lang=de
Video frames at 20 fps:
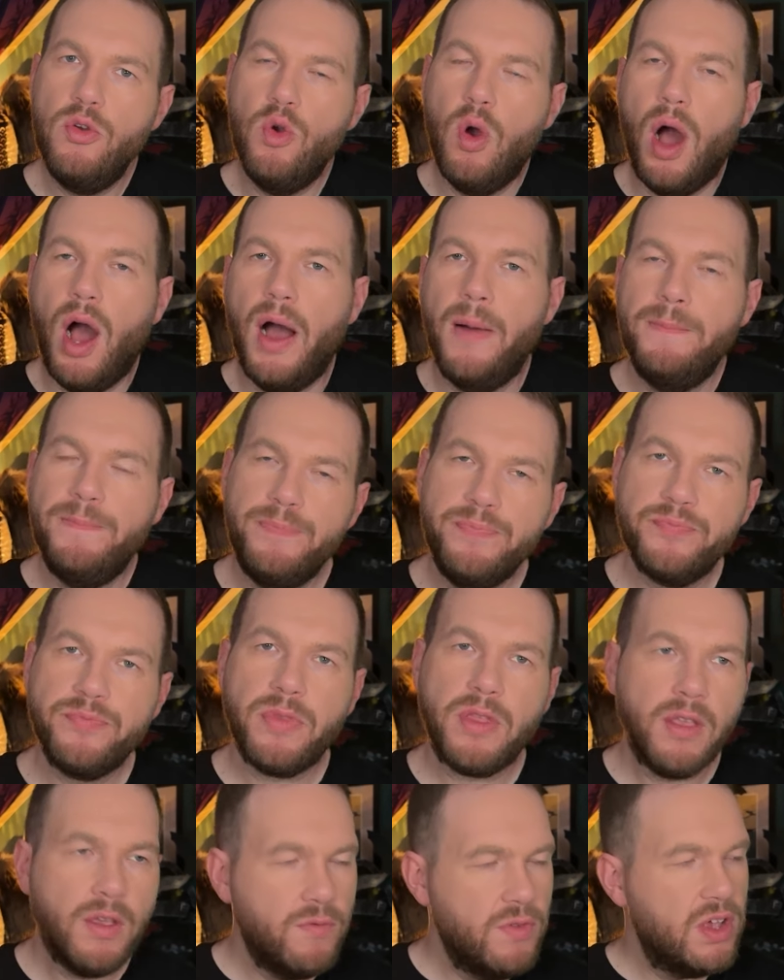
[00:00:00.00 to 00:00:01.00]
ja,
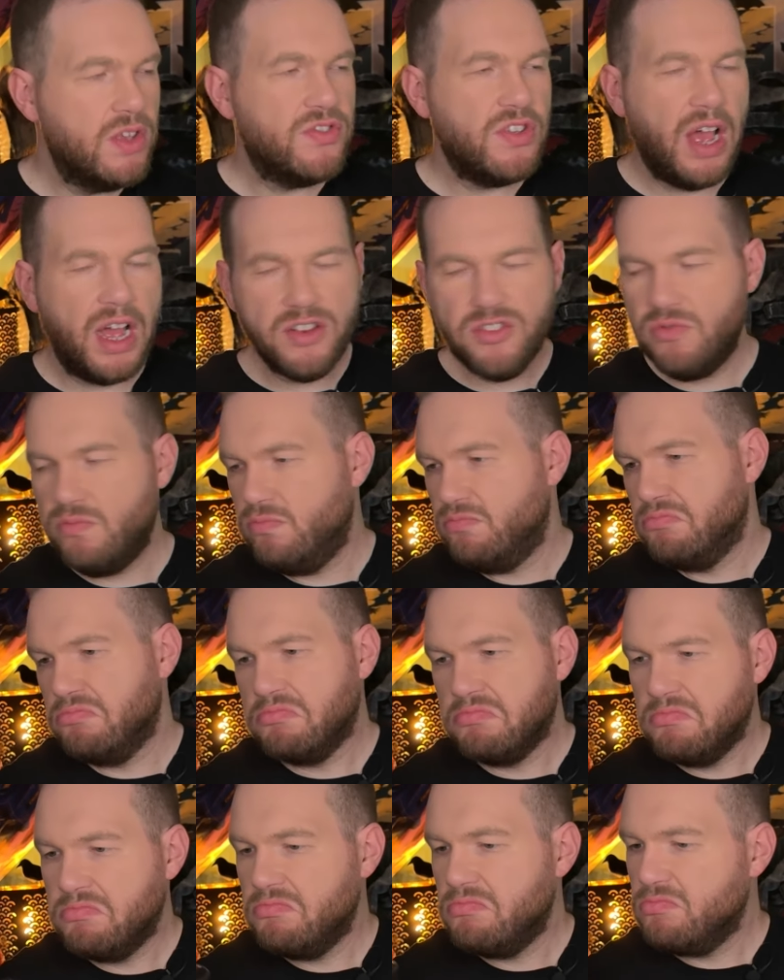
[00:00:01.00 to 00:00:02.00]
wie gesagt,
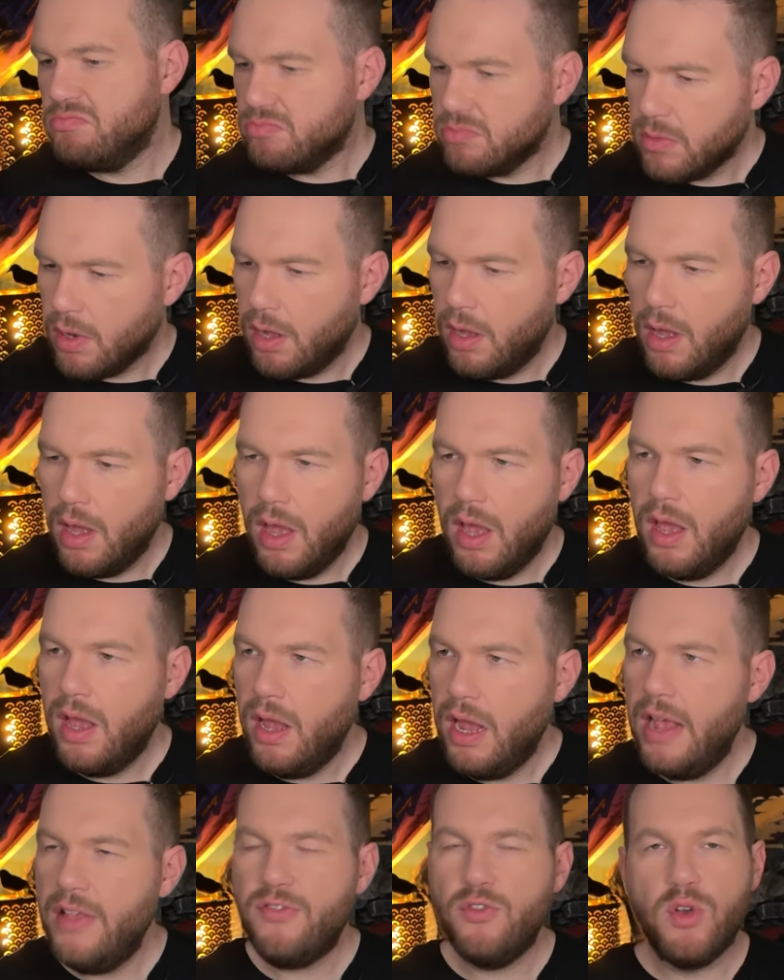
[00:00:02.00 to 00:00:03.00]

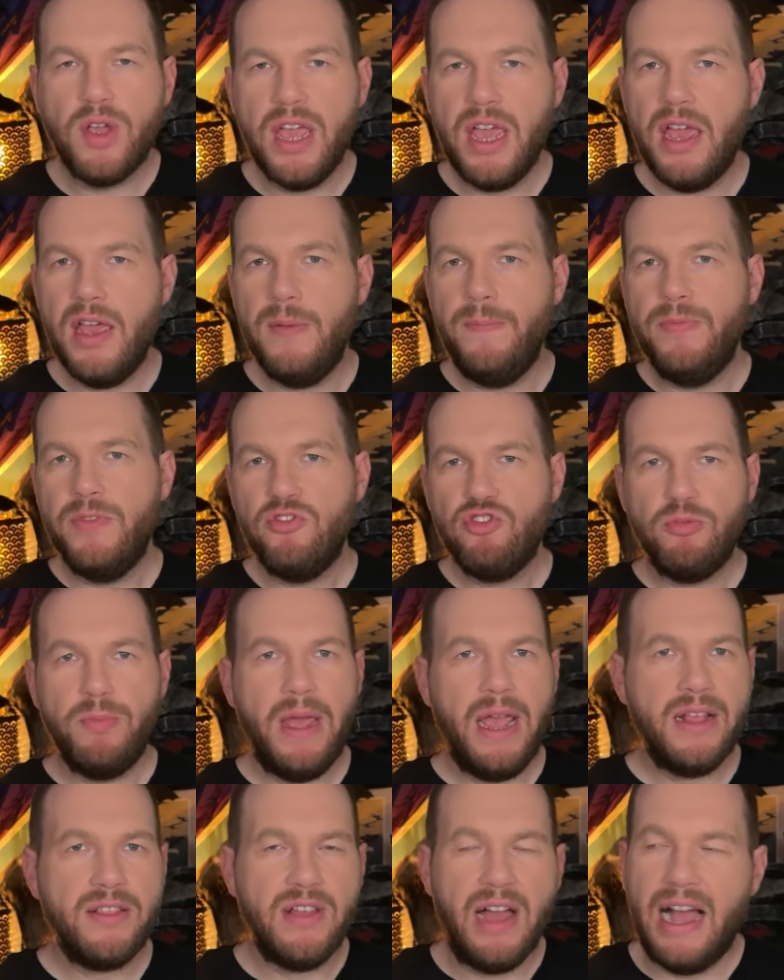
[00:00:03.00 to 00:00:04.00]
ist okay,
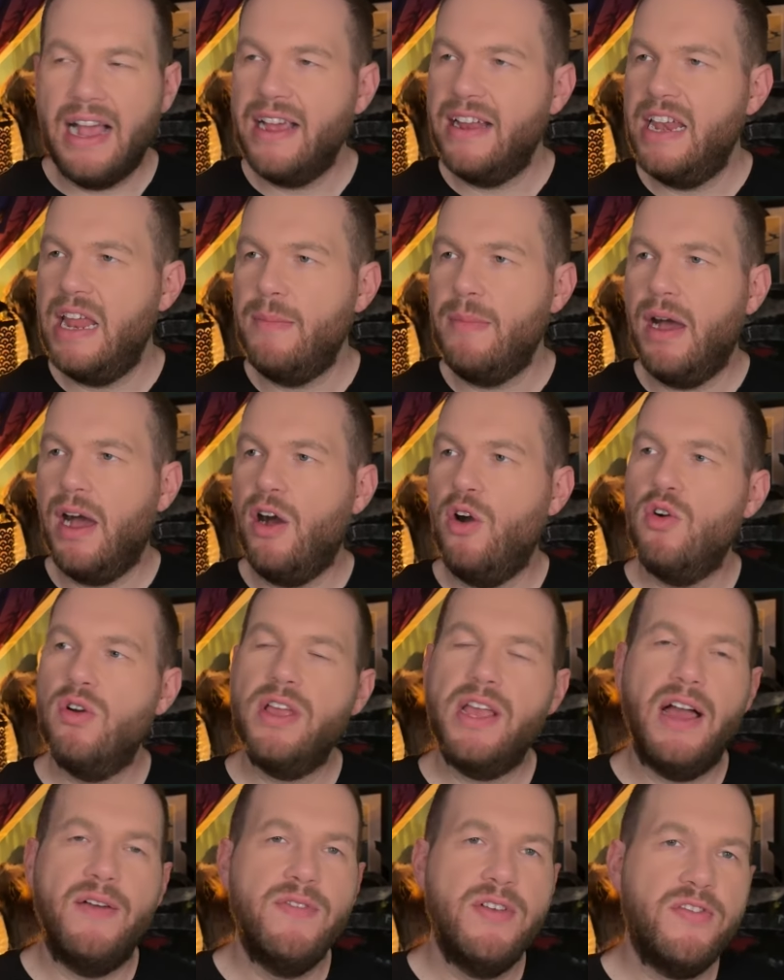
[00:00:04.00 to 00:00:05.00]
schmeckt angenehmer,
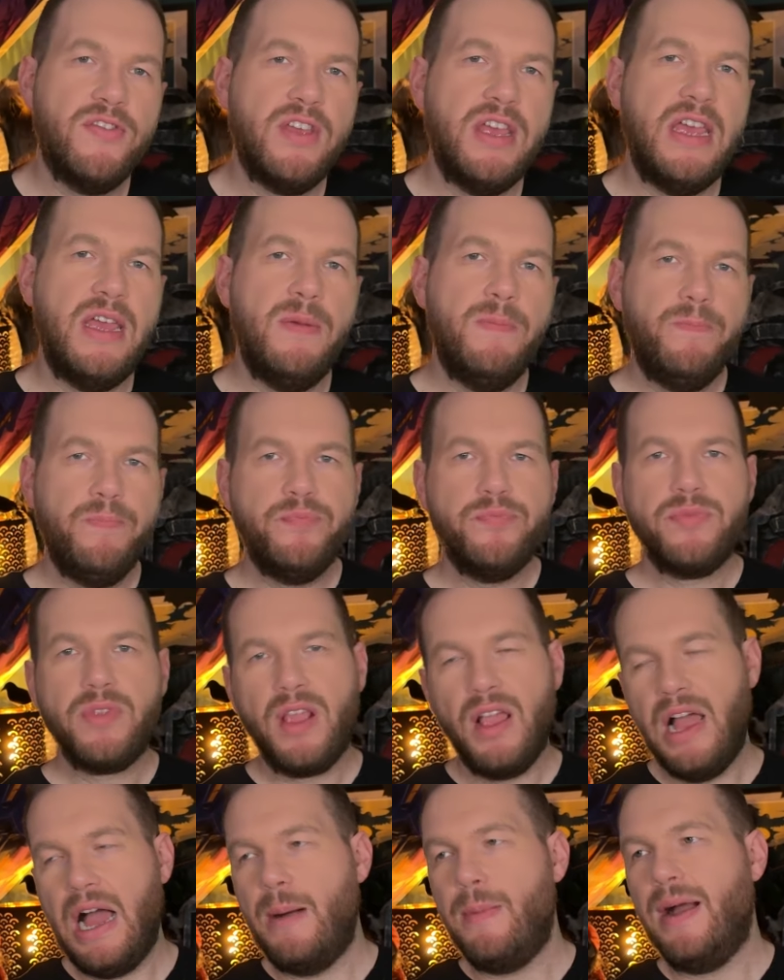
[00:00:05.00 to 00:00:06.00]
rauchiger Whisky,
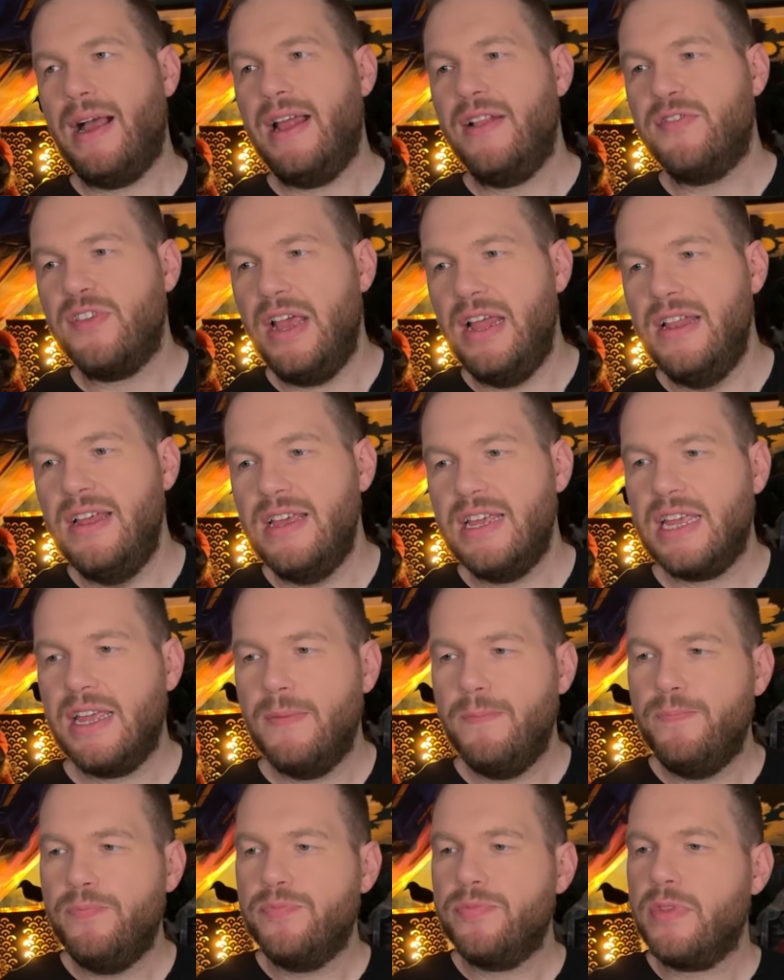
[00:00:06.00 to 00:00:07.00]
aber ganz ehrlich,
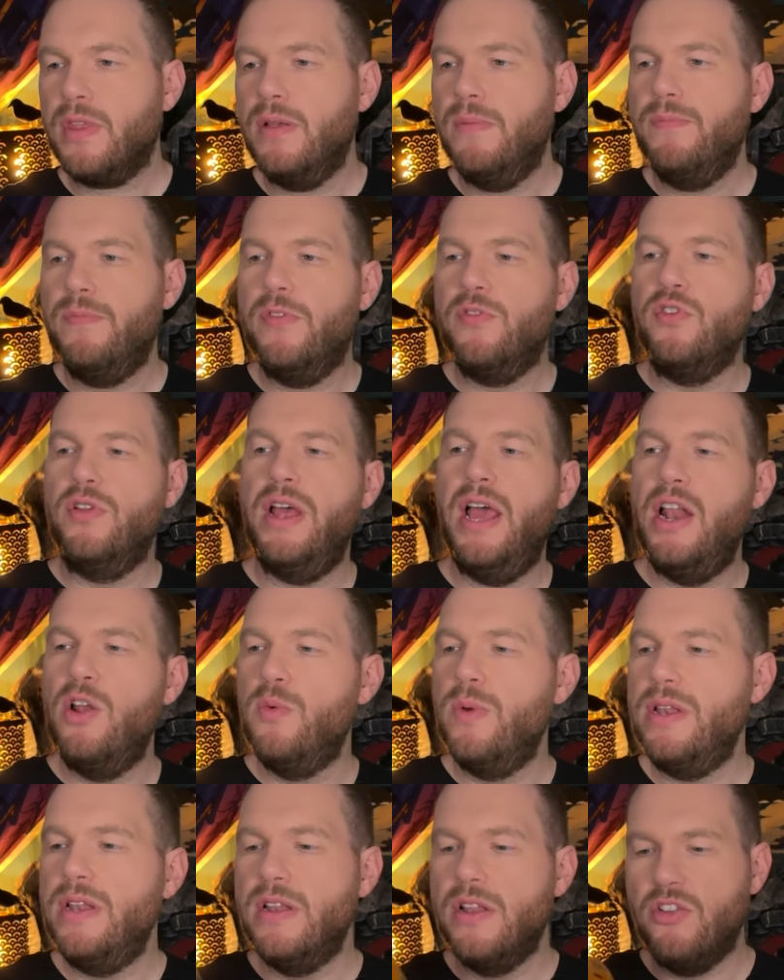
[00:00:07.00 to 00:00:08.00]
so eine
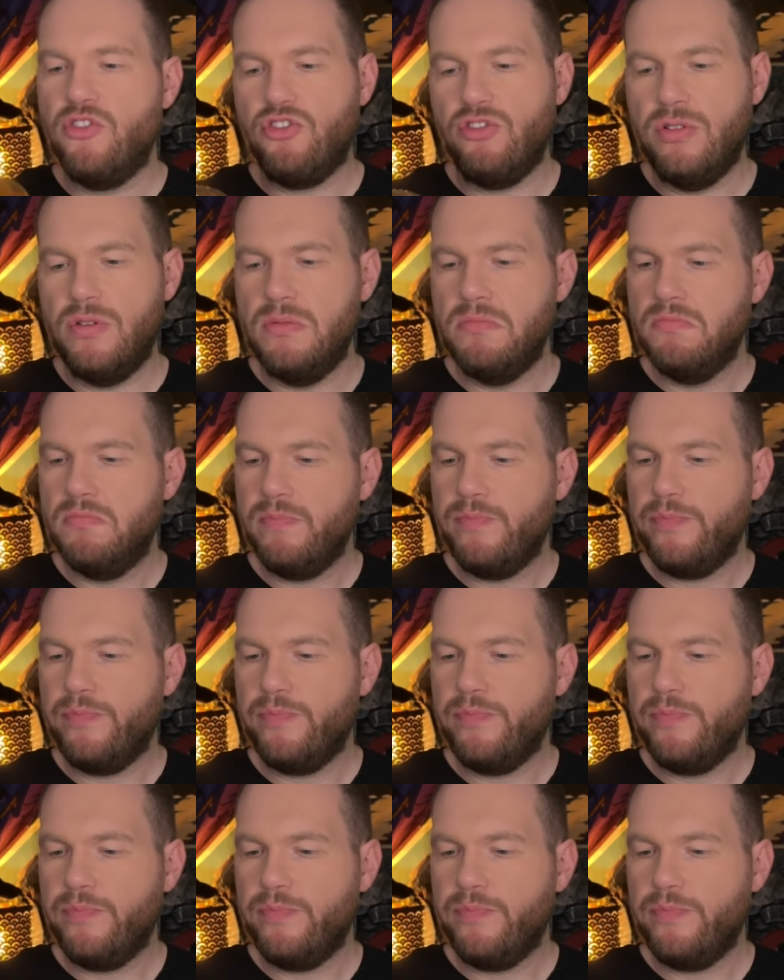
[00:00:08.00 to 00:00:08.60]
Halloween Edition